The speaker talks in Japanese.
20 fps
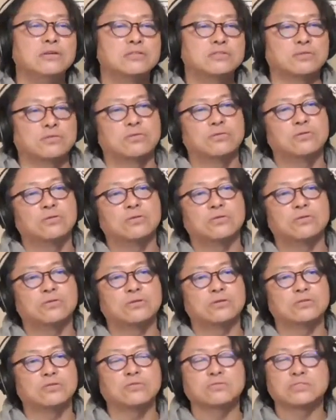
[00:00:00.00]
そ
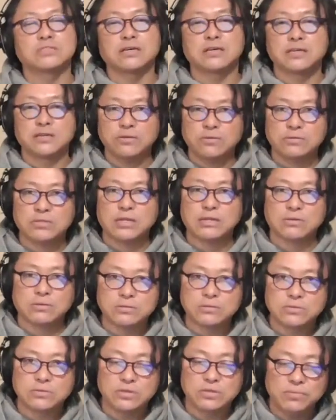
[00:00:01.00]
の足跡をた
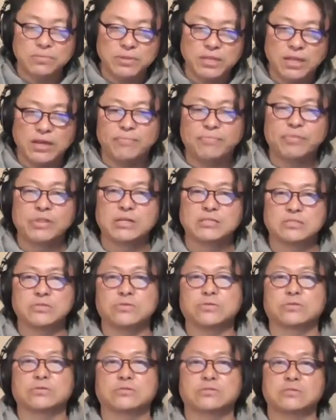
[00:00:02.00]
どるという意味で
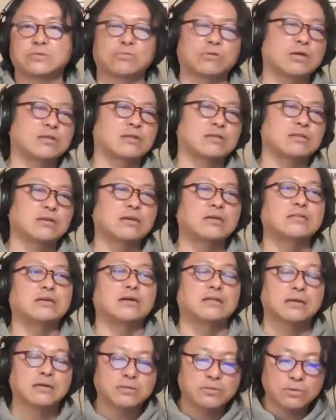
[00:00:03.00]
ちょちょっと語っていきた
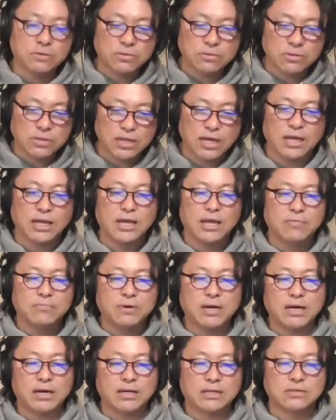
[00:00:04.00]
いなということで
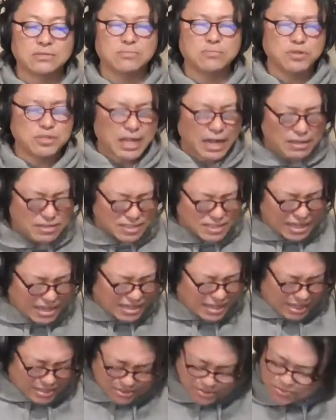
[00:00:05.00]
まああのもうたくさ
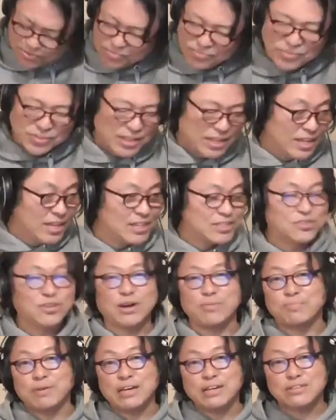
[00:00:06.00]
んあるそ
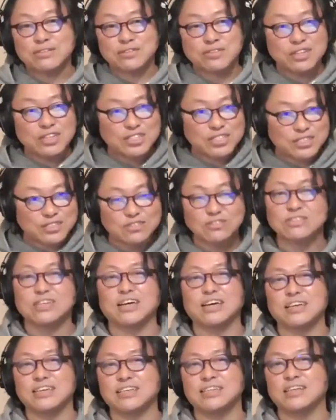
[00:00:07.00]
れはびっくりするぐ
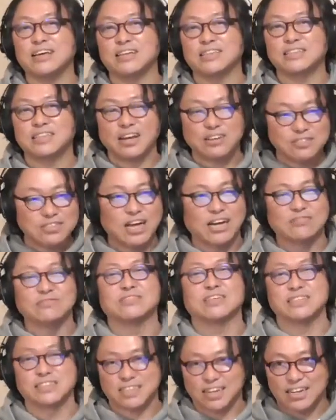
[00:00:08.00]
らいねたくさんある
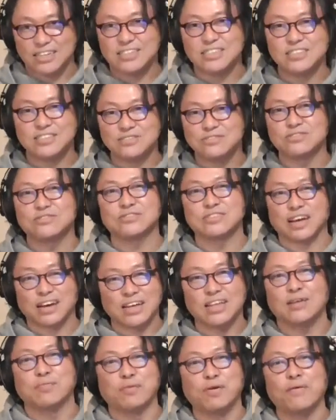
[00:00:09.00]
んですからシングルだ
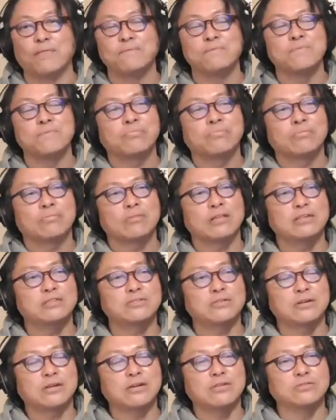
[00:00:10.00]
けでも。で
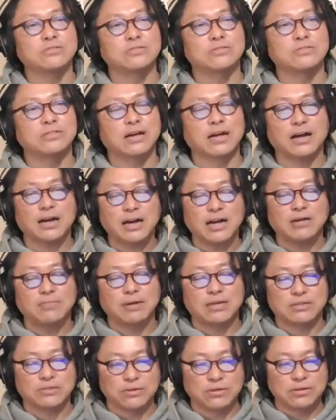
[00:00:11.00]
それらをちょっと中から、
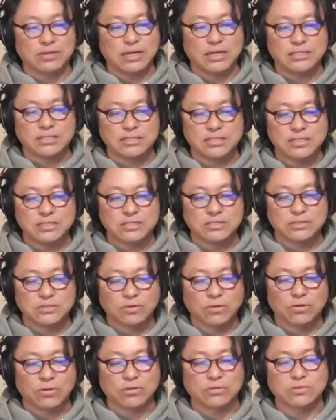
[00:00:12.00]
まあ、とりあえず
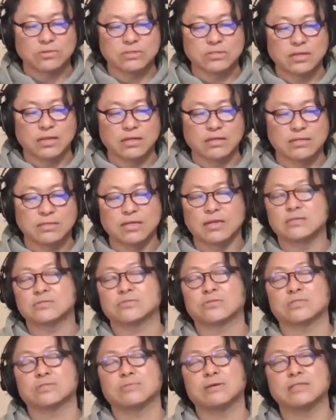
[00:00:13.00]
25曲を
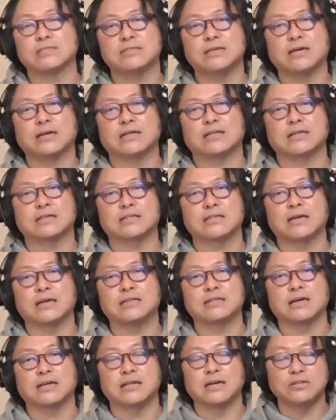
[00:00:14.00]
セレクトしまして語ってい
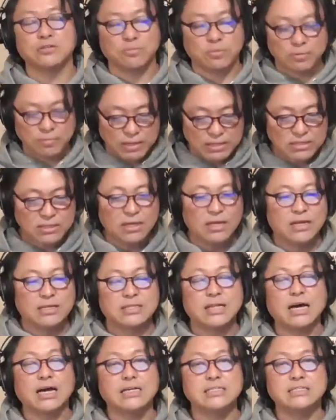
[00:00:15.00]
きたいなと思います。
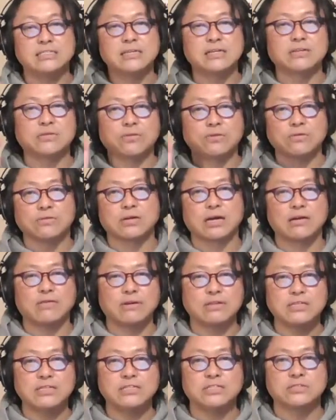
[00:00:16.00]
第1弾の今回
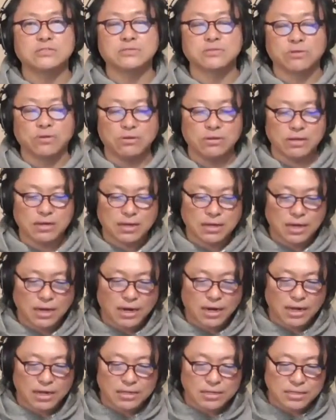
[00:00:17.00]
は25位
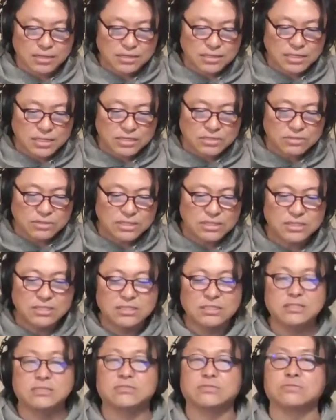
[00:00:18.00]
から
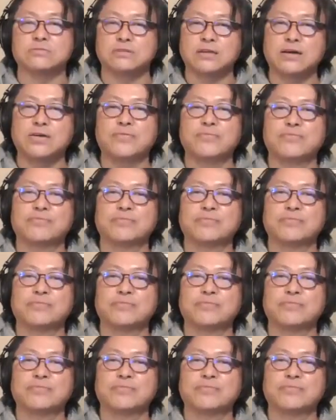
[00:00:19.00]
21位というね、